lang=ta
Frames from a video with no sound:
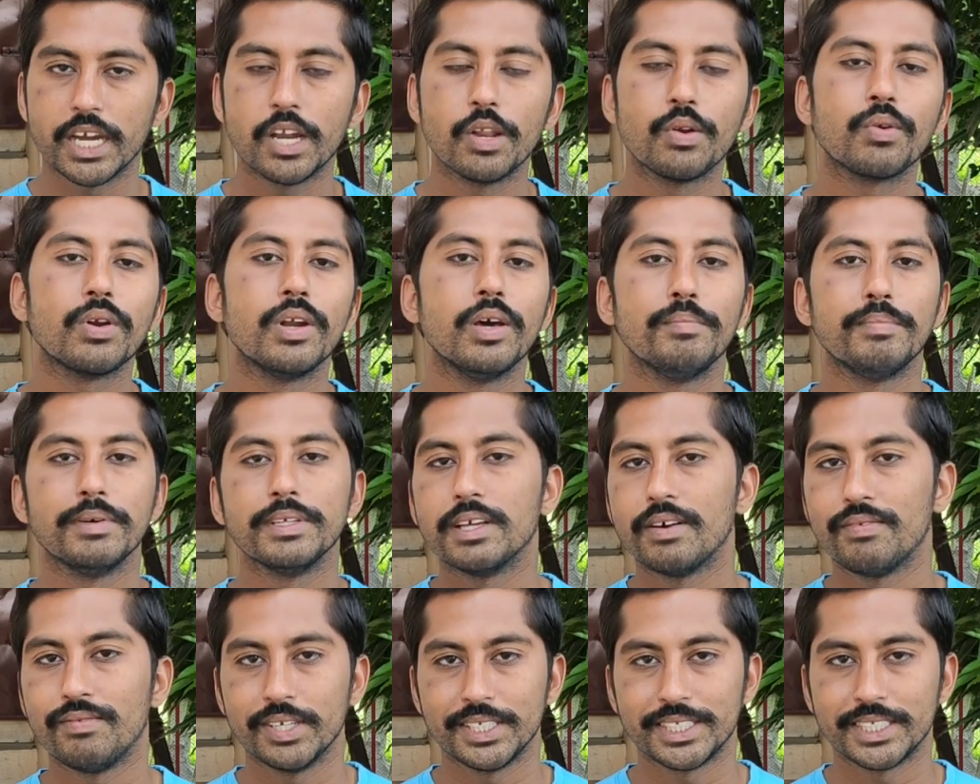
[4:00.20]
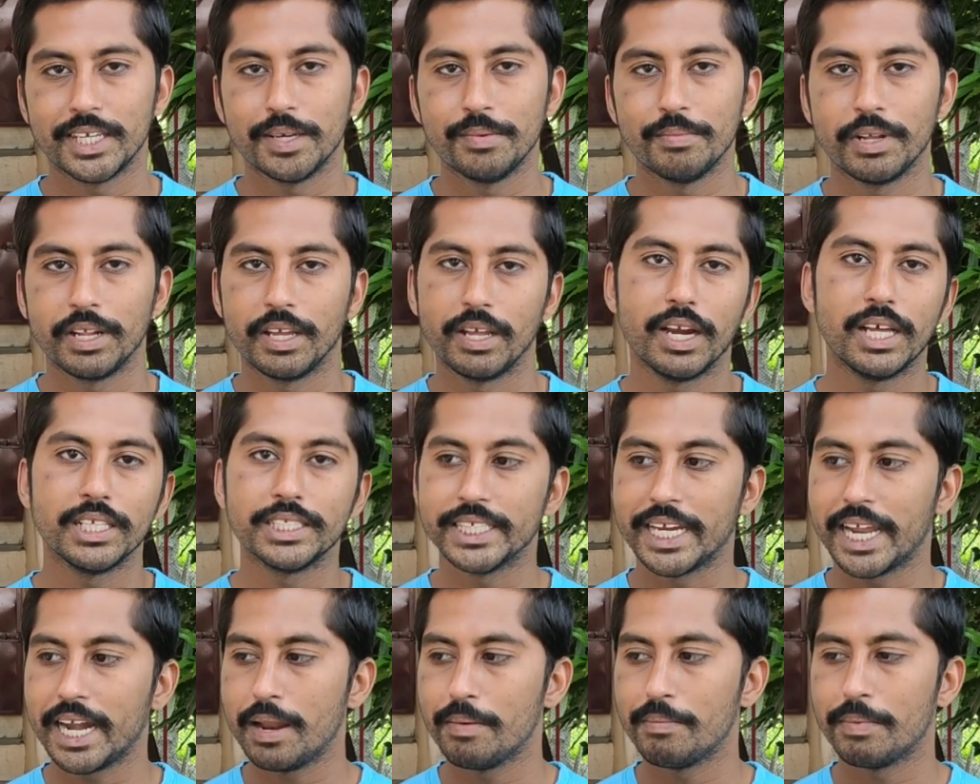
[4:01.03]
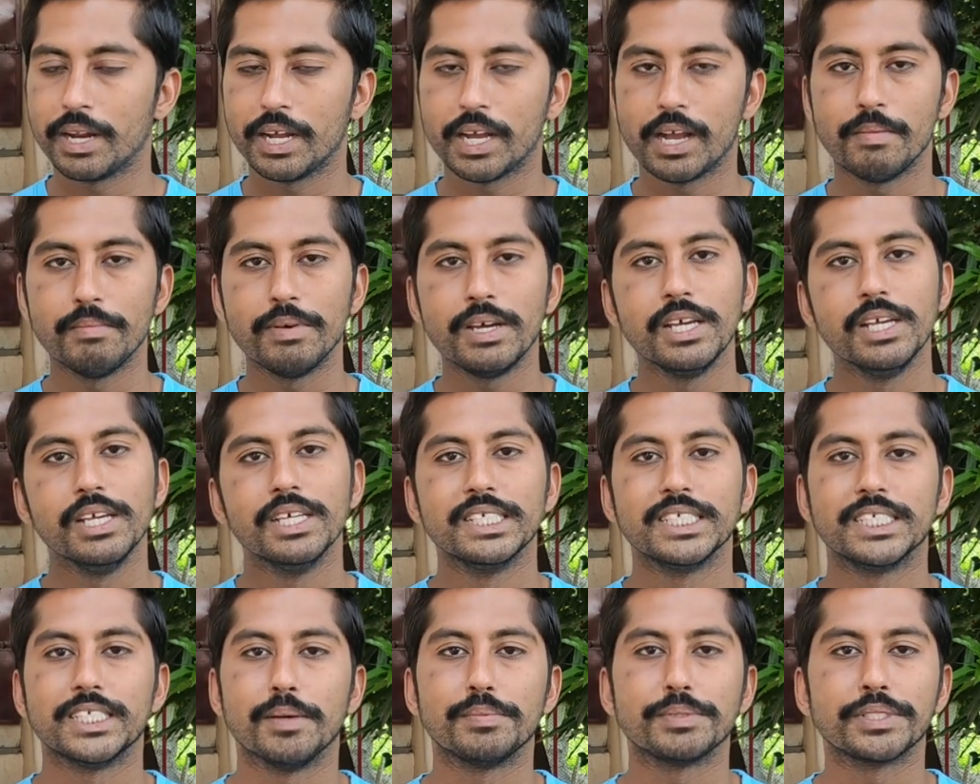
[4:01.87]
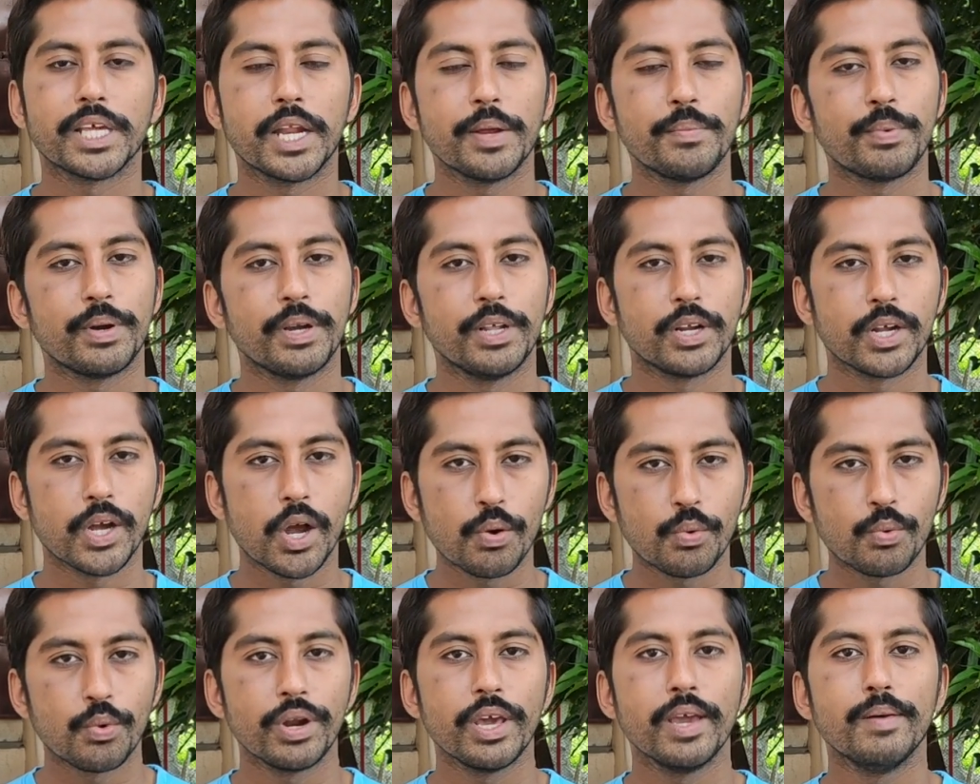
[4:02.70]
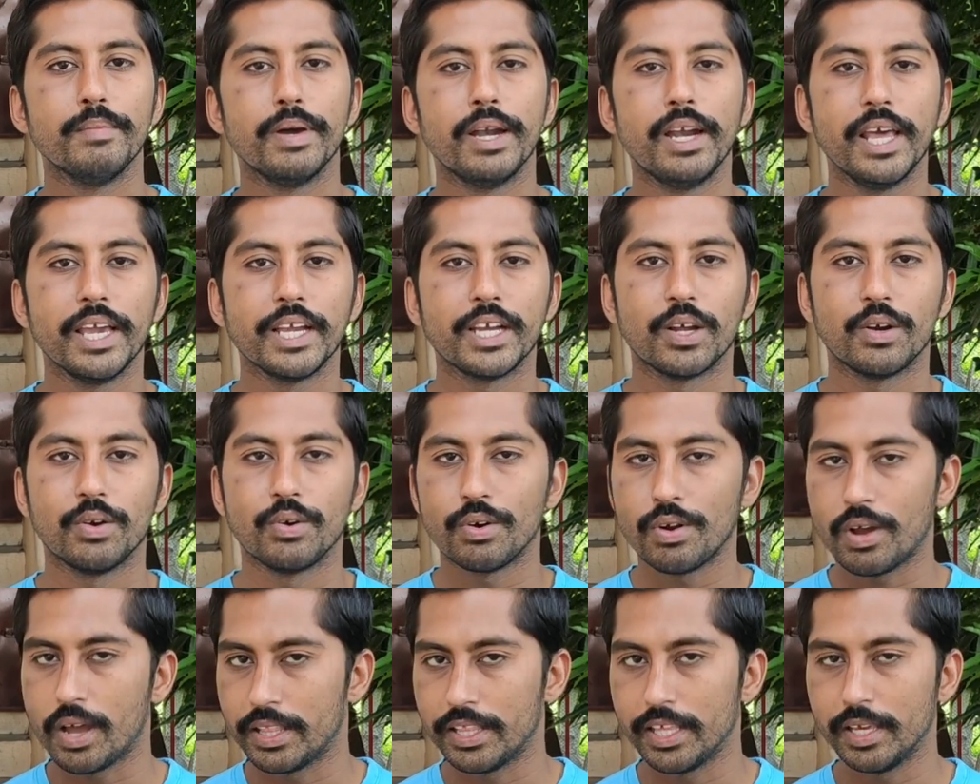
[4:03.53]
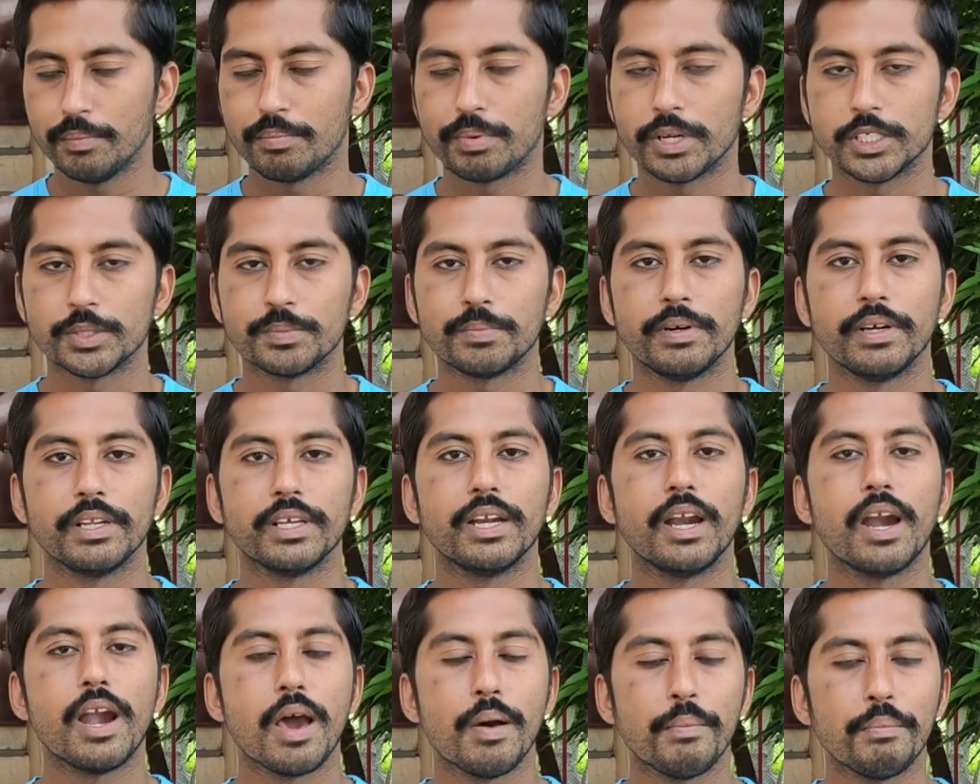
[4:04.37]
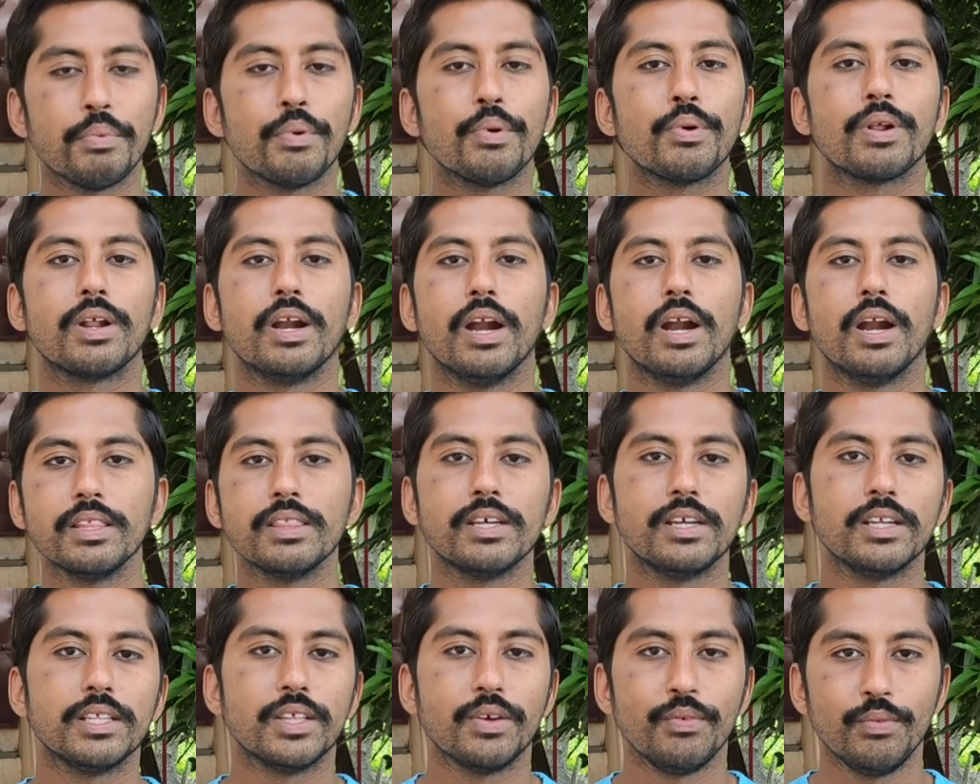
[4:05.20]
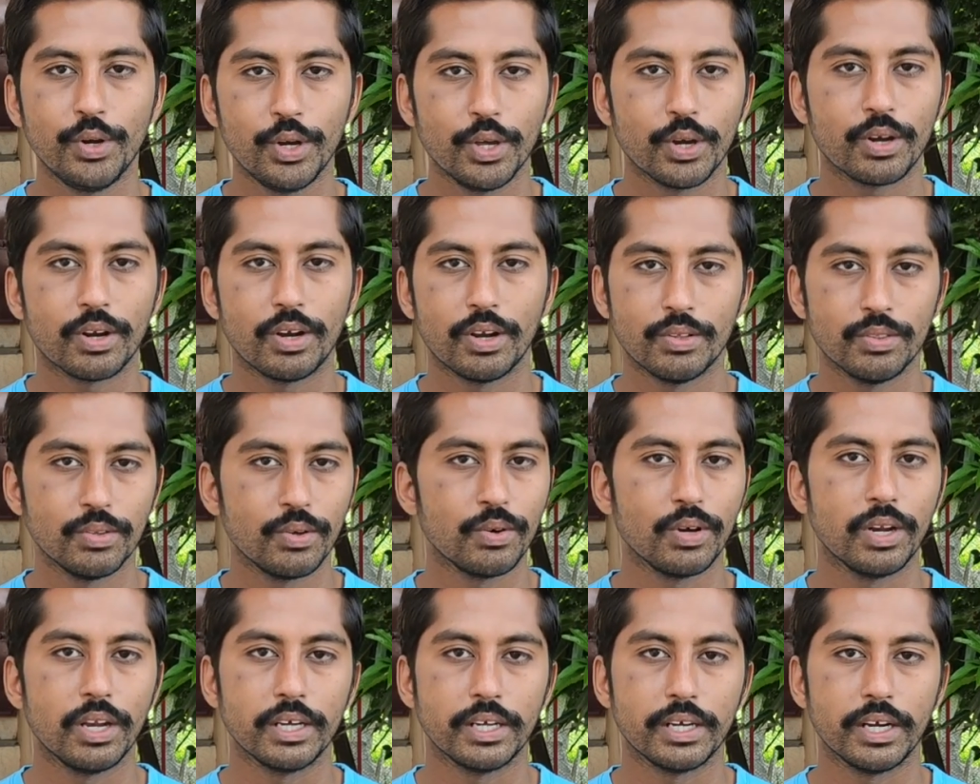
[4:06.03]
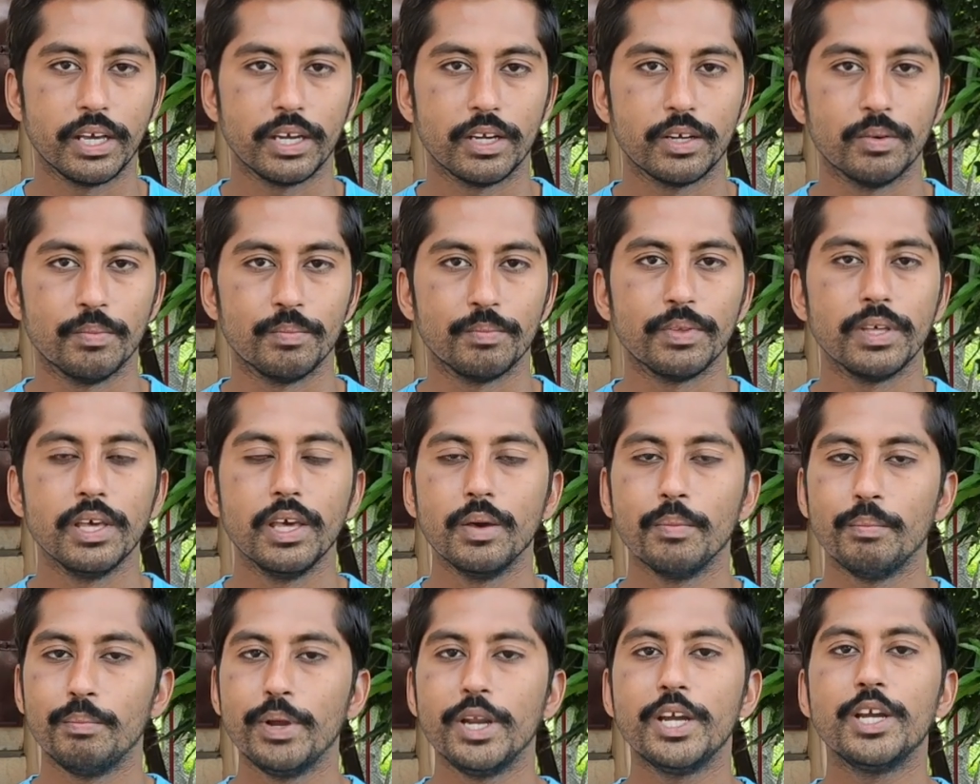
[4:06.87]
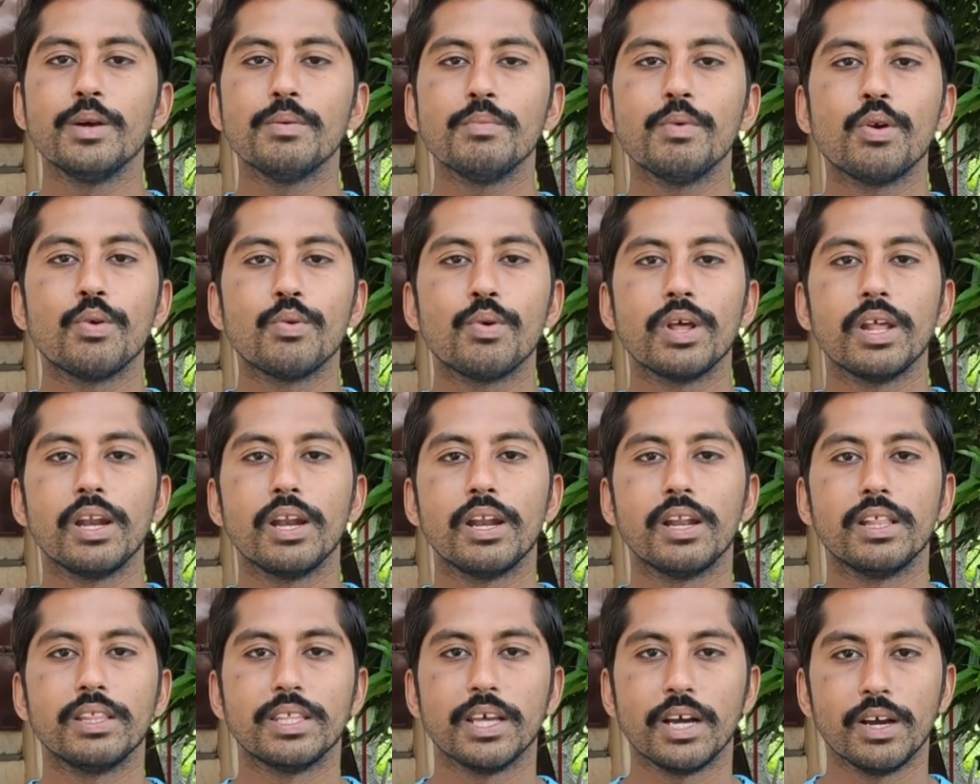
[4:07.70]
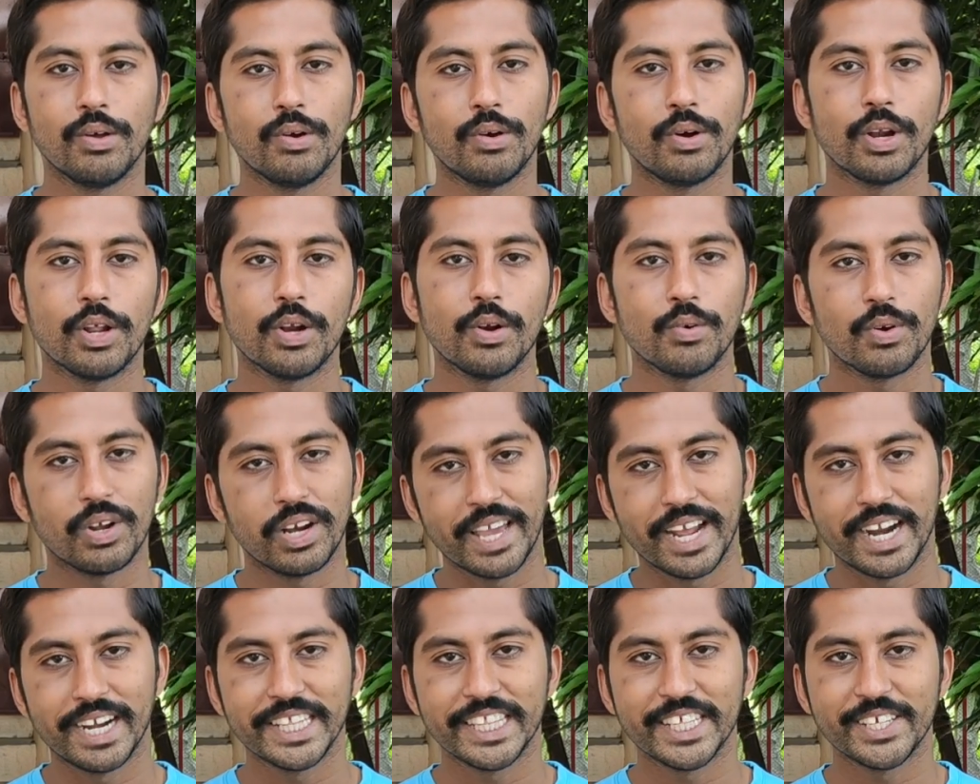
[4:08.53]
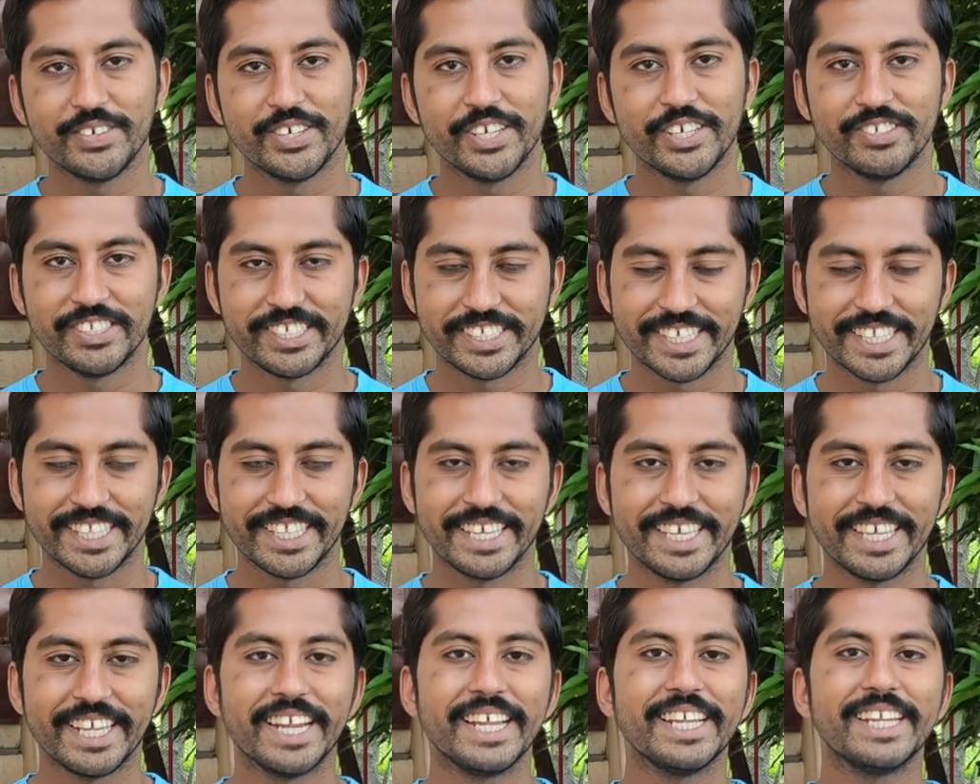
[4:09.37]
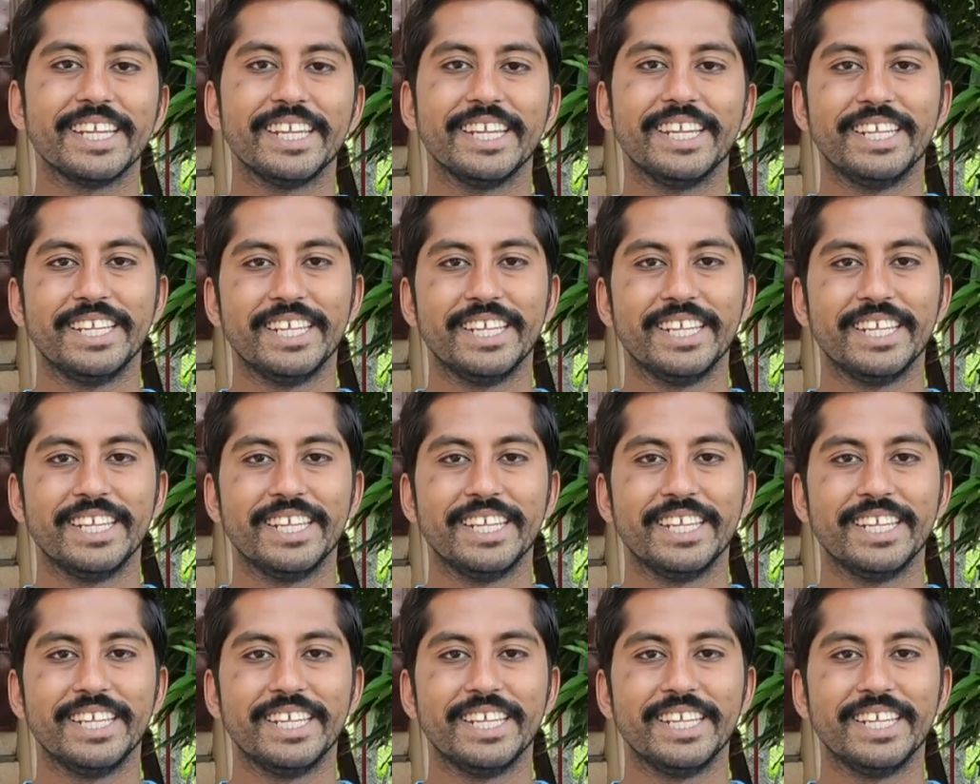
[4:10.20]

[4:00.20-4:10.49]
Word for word: சேனலுக்குள்ள இப்பதான் ஃபர்ஸ்ட் டைம் வரீங்கன்னா சேனலை மறக்காம சப்ஸ்கிரைப் பண்ணிருங்க கூட பெல் ஐக்கன் வரும் அதையும் பிரஸ் பண்ணிட்டீங்கன்னா நான் போடுற அடுத்தடுத்த வீடியோக்கள் வந்து உங்களுக்கு கிடைக்கும் மீண்டும் ஒரு உடல்நல தகவலுடன் உங்களை அடுத்த வீடியோவில் சந்திக்கிறேன்